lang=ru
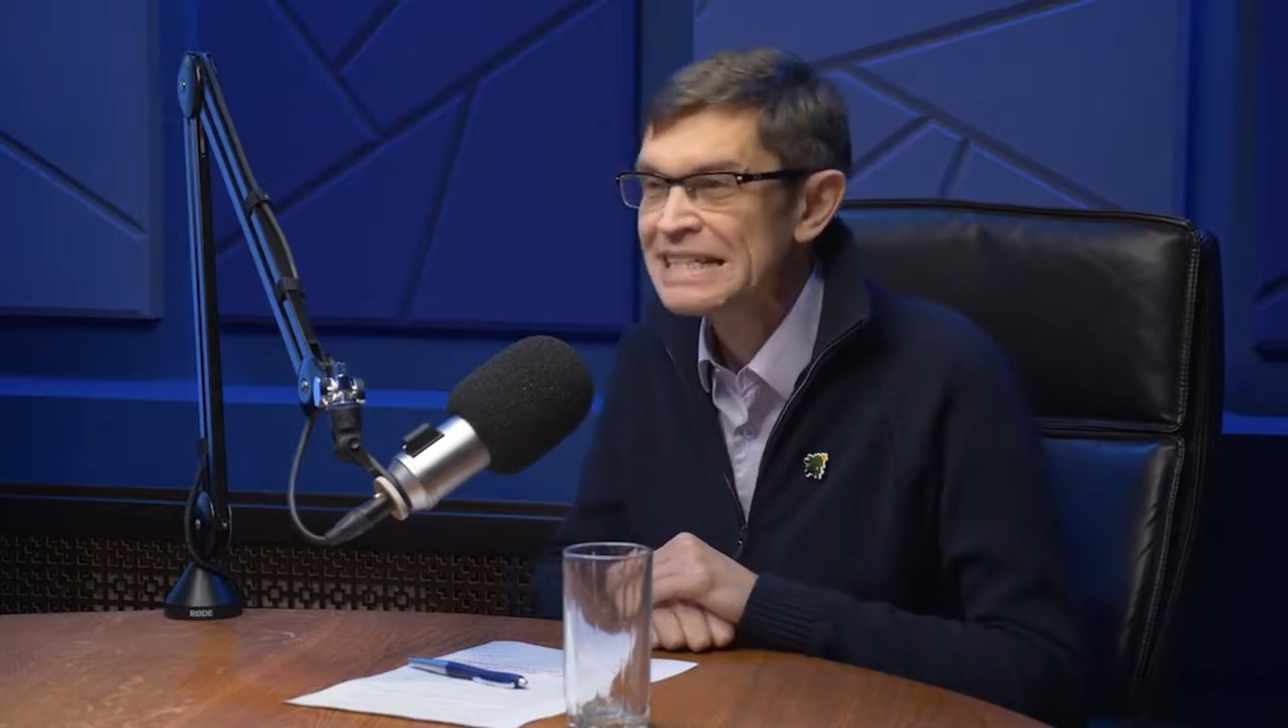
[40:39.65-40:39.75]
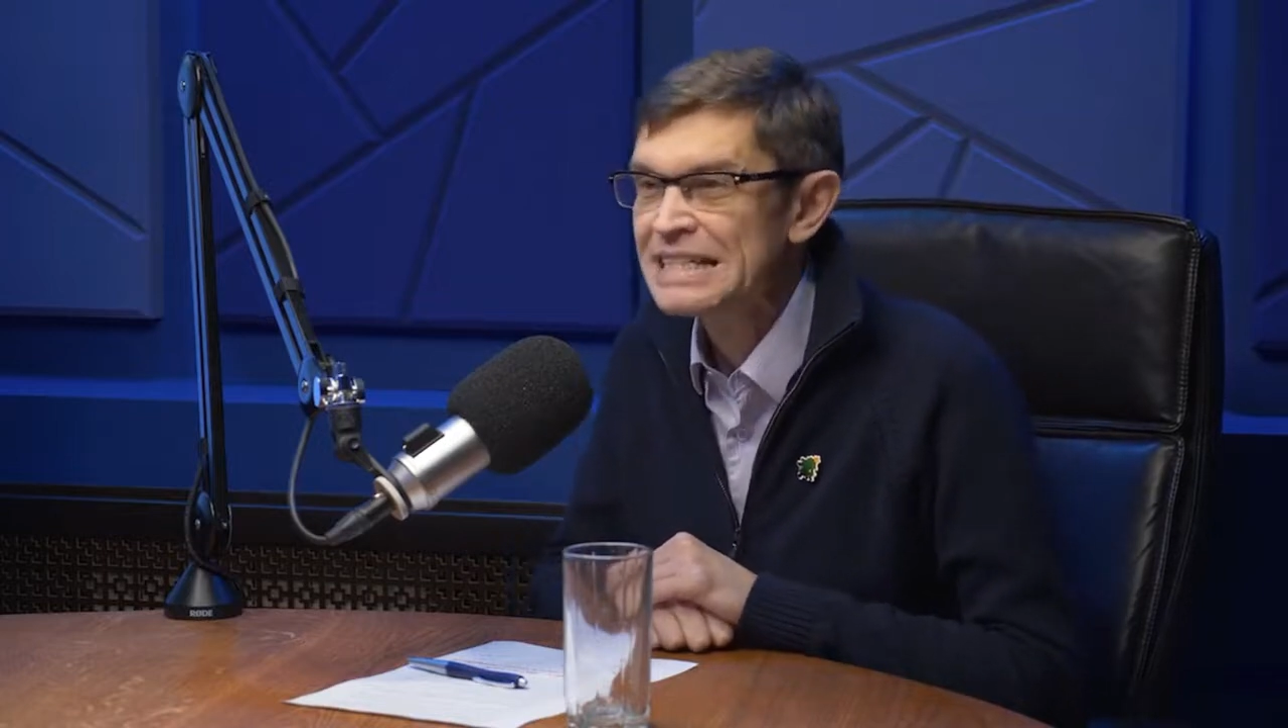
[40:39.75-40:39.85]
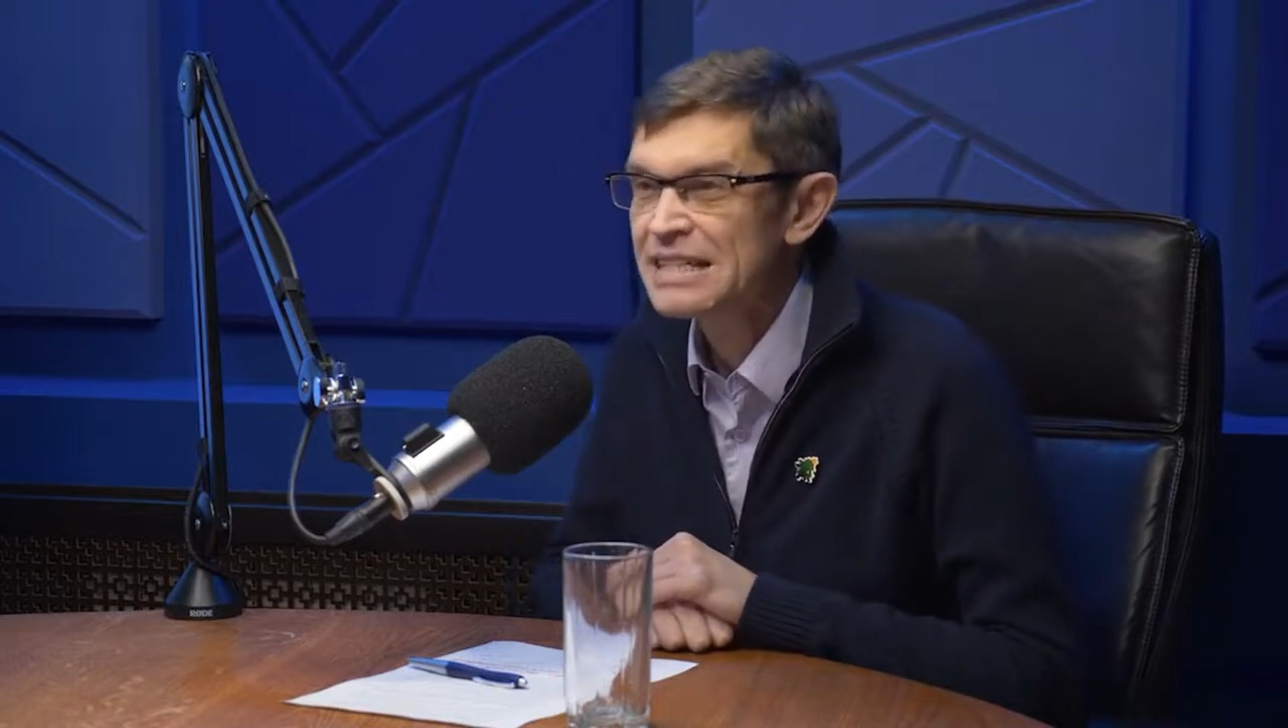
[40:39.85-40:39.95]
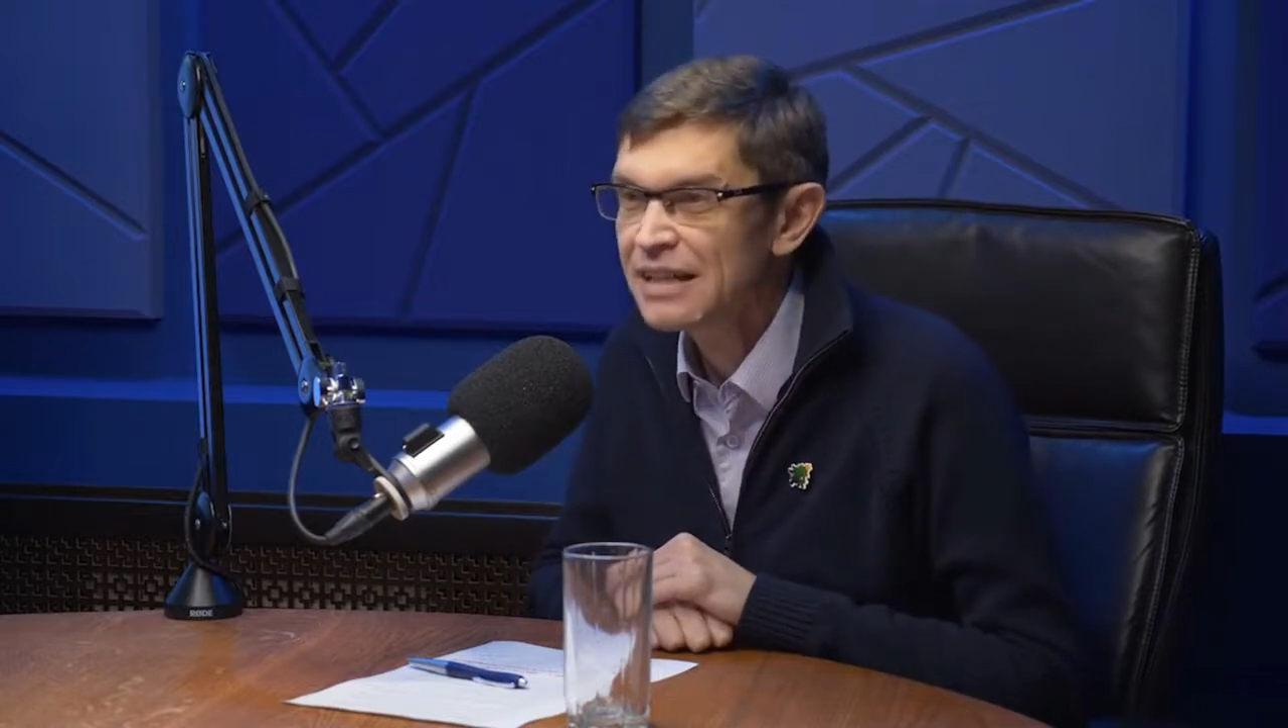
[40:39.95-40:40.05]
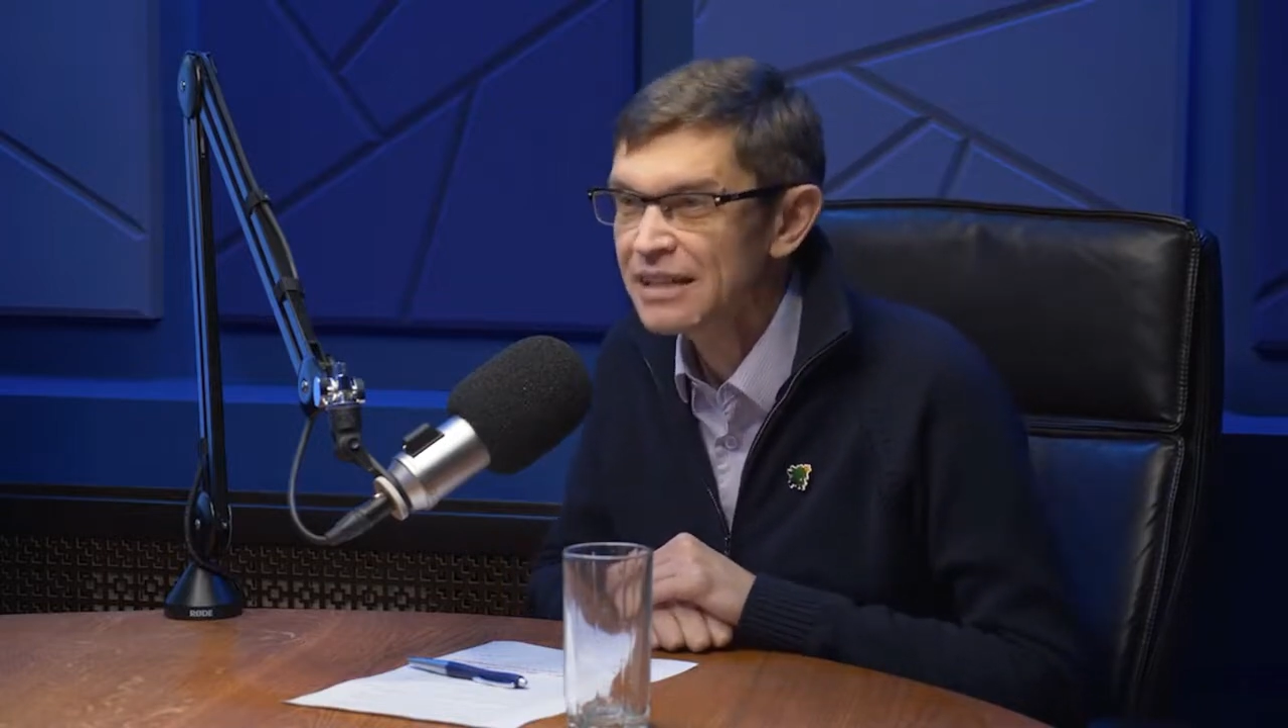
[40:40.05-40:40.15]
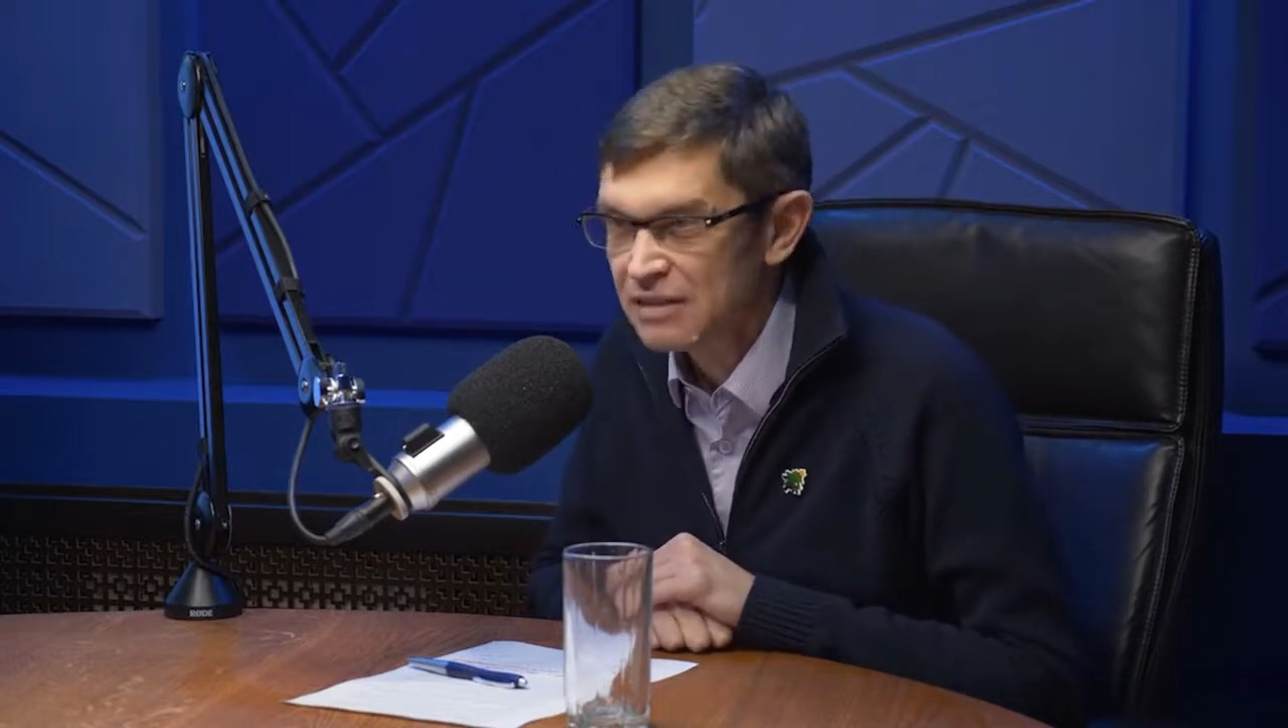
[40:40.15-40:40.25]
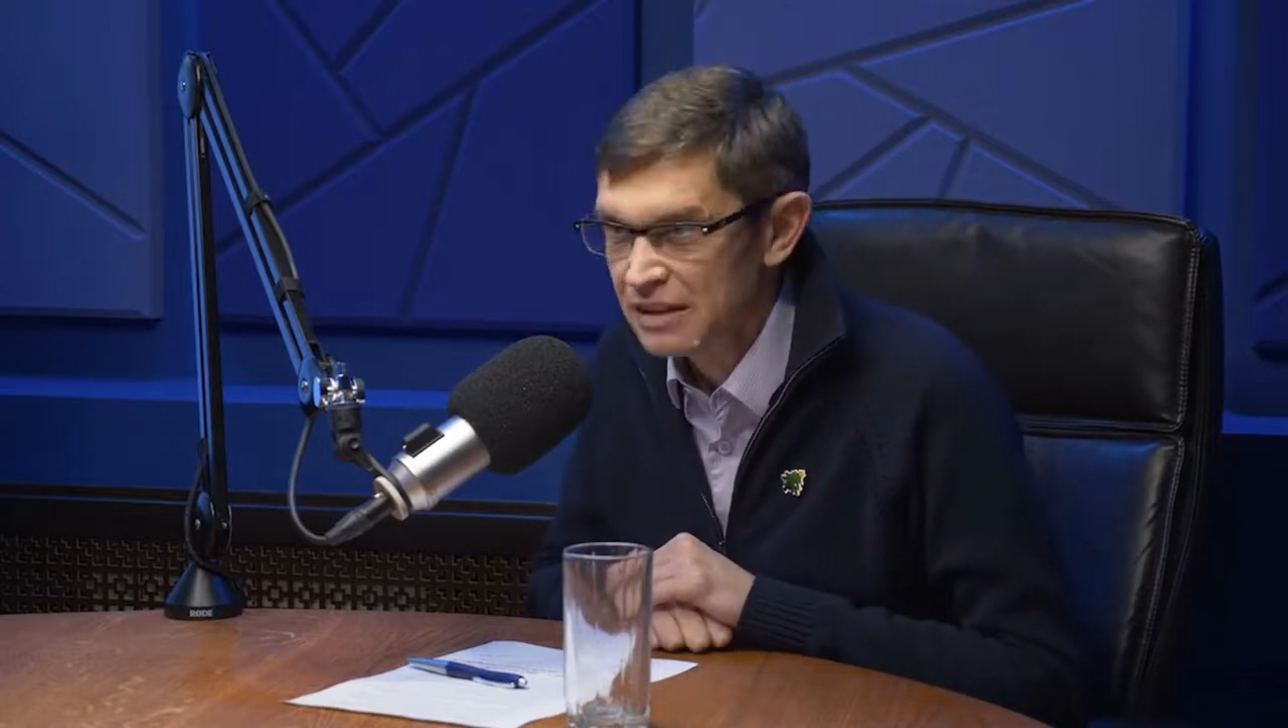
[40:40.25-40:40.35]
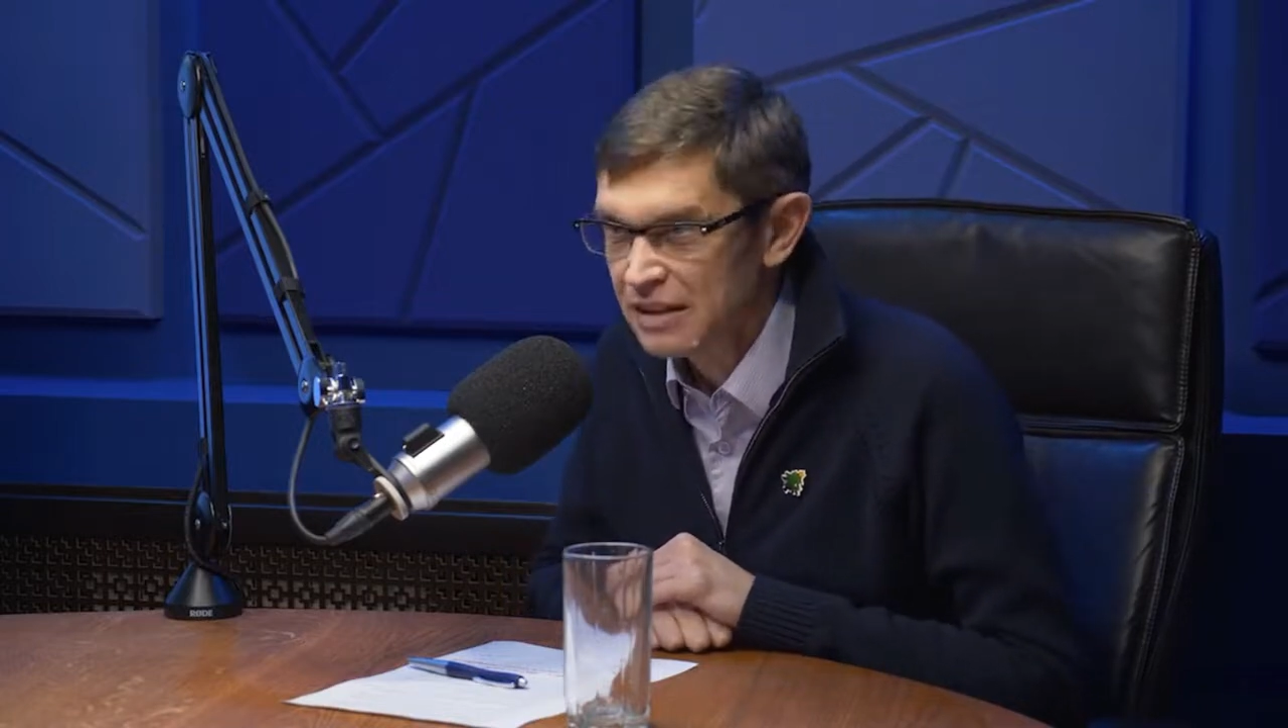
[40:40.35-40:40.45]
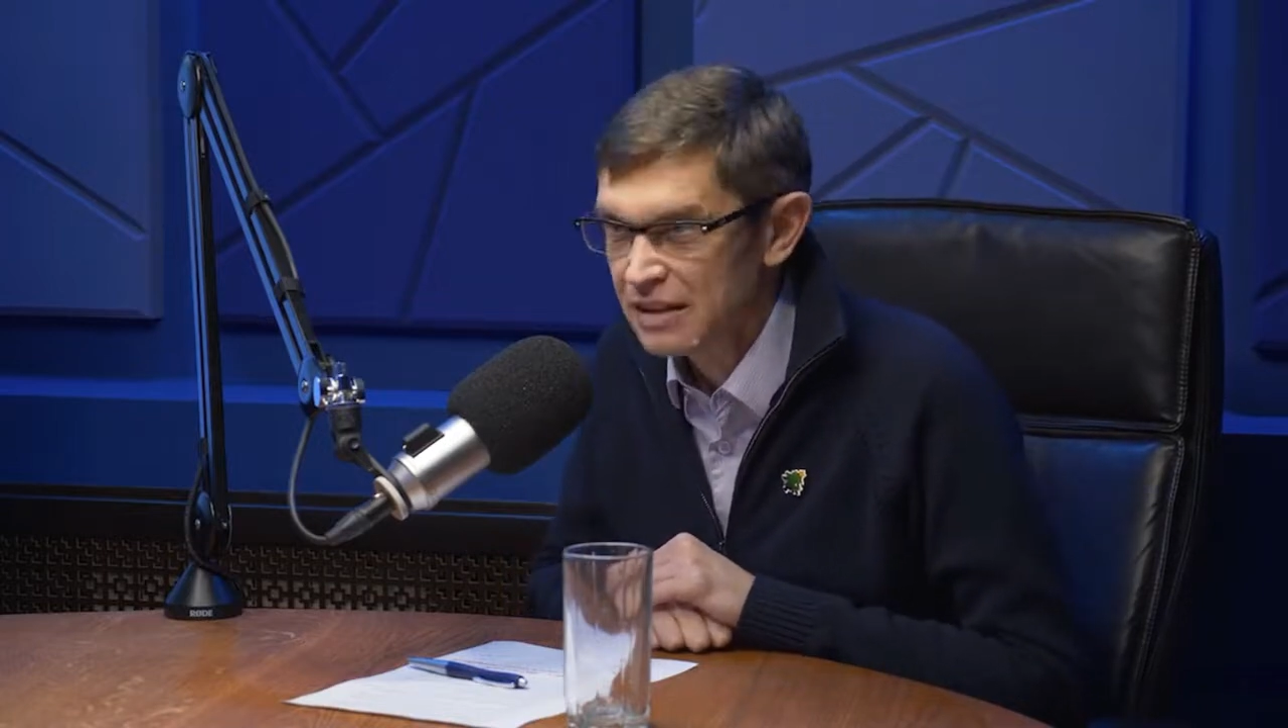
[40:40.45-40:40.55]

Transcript: исследований.